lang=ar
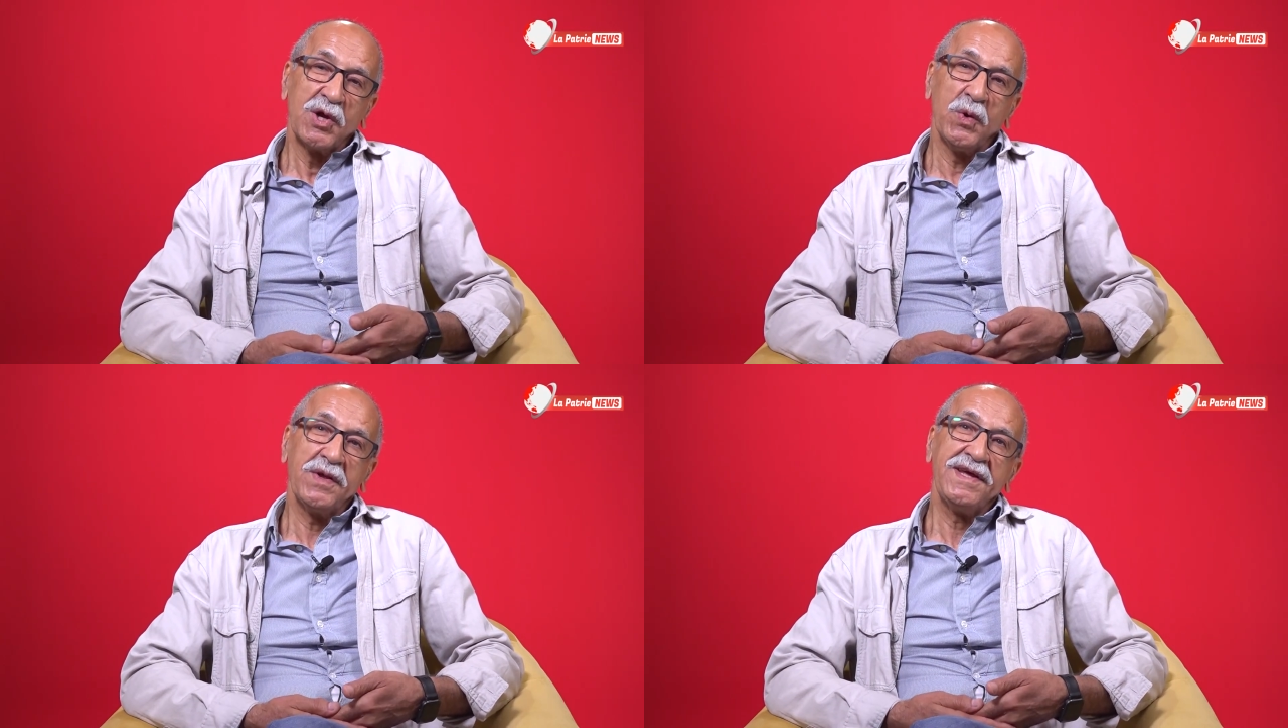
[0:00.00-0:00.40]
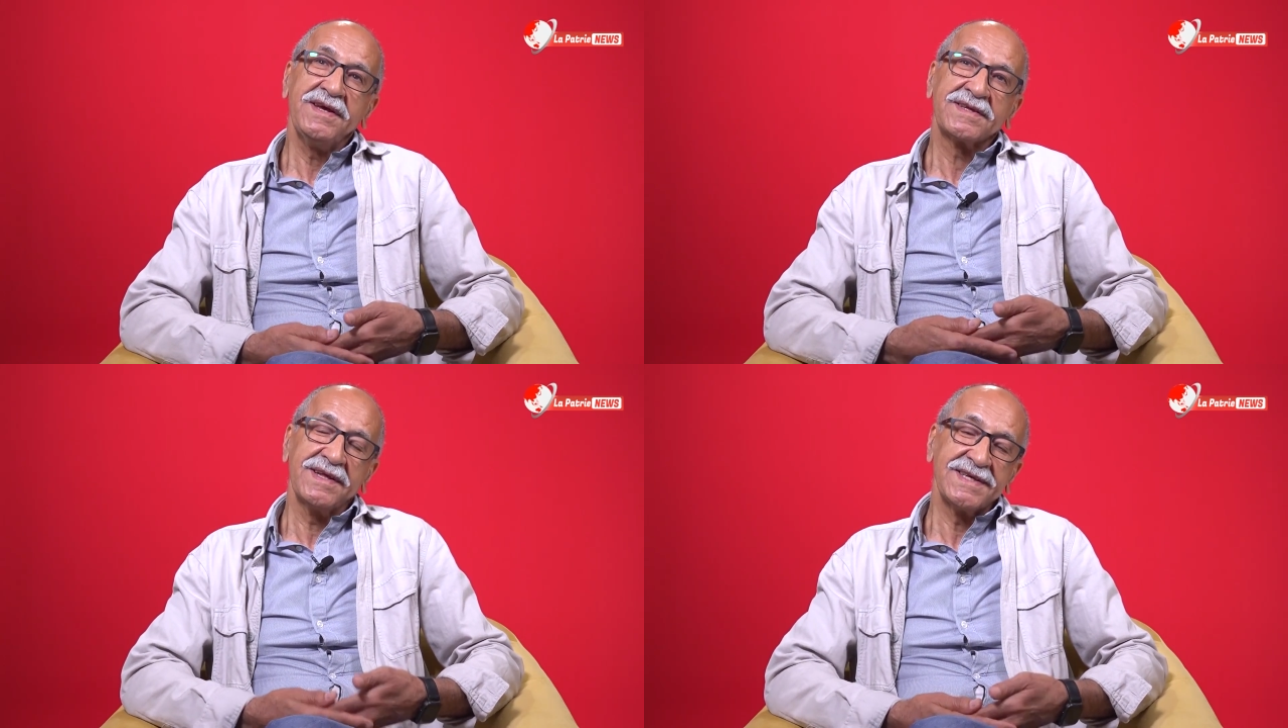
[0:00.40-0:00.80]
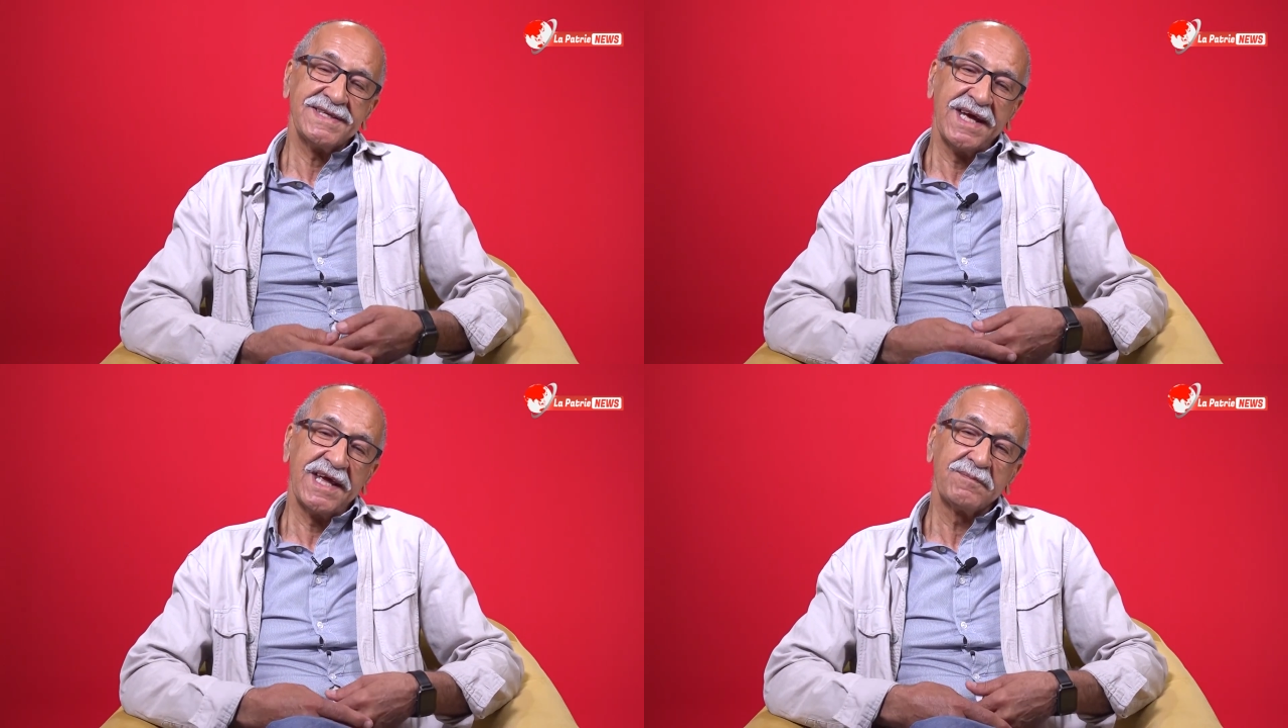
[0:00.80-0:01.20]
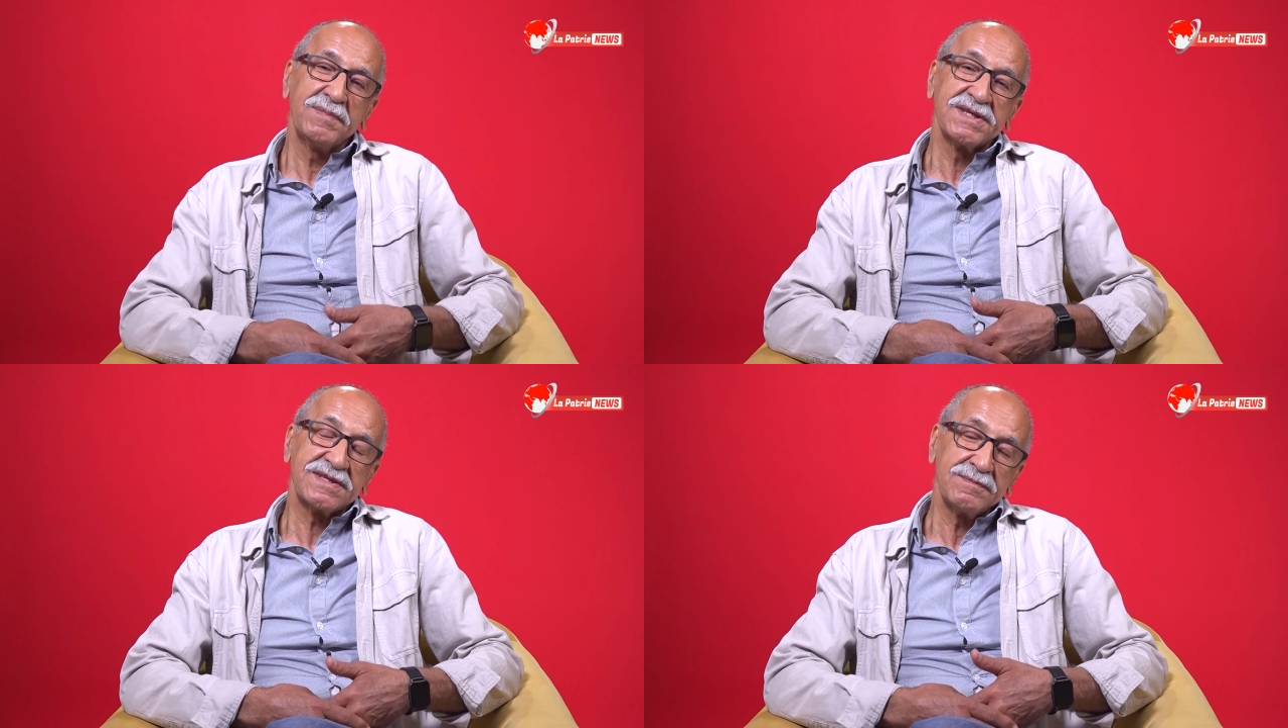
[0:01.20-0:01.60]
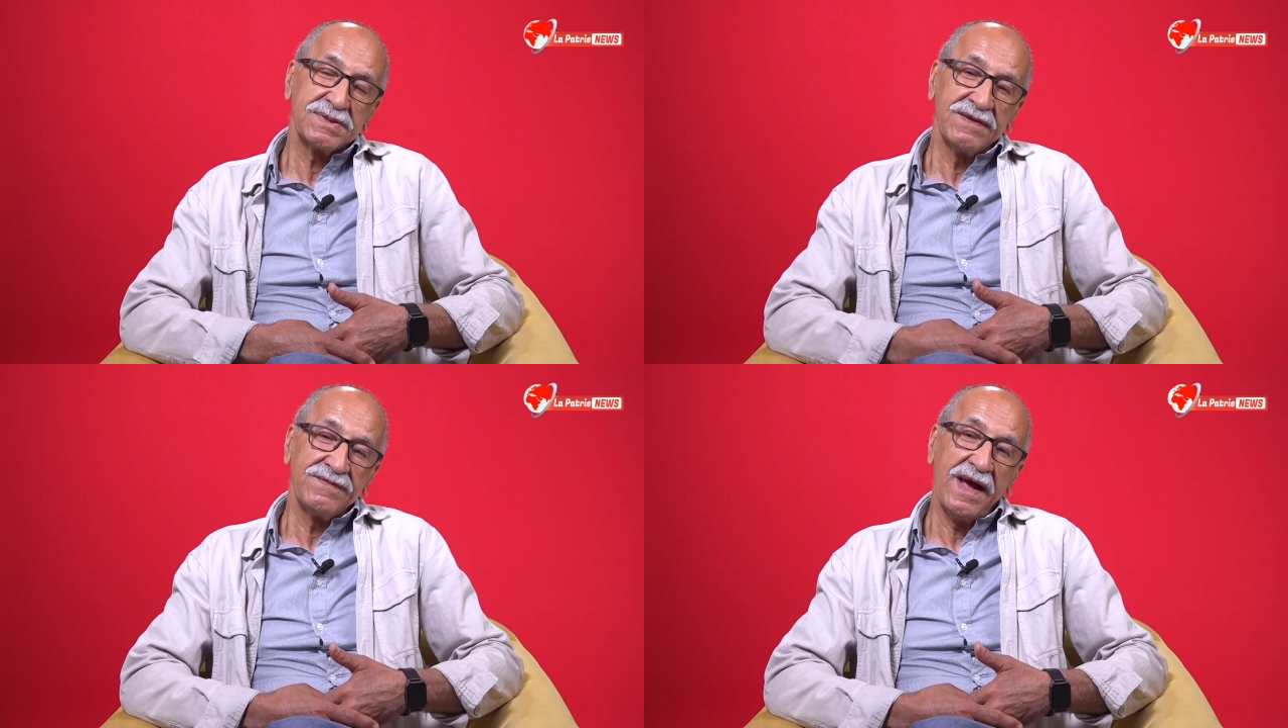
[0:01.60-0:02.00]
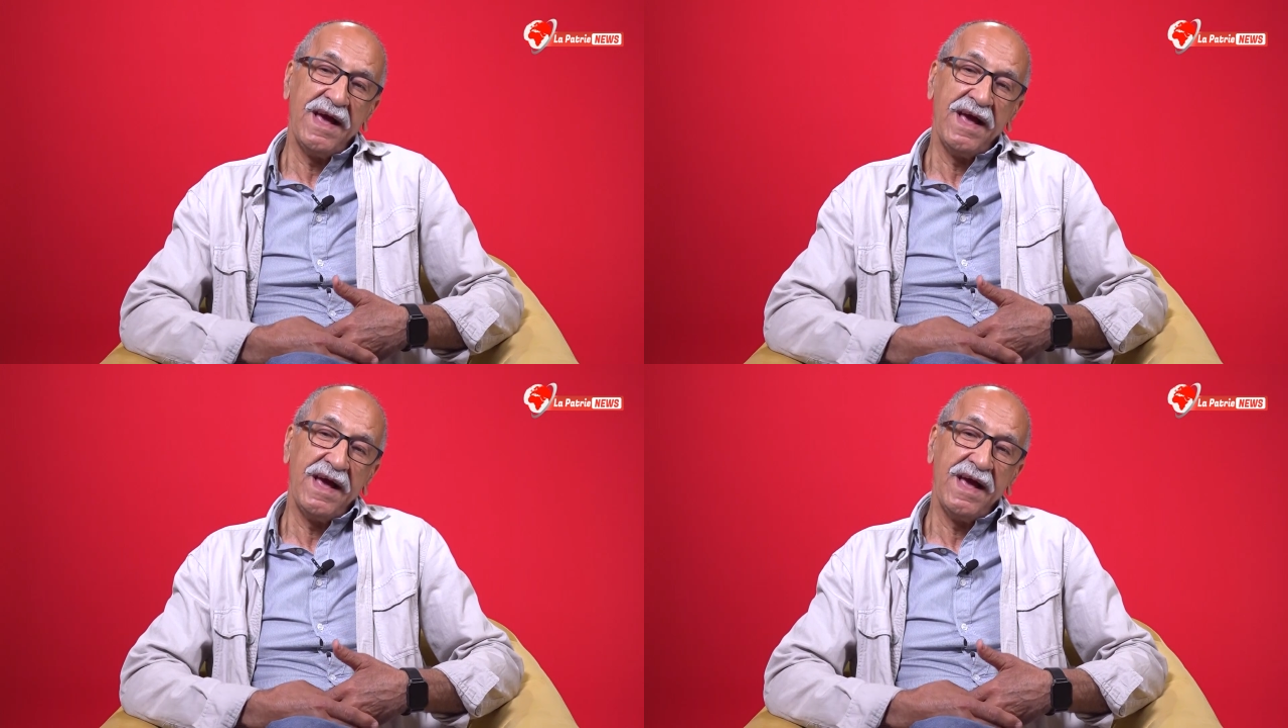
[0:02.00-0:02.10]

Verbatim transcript: الوضعية الأسعار بصفة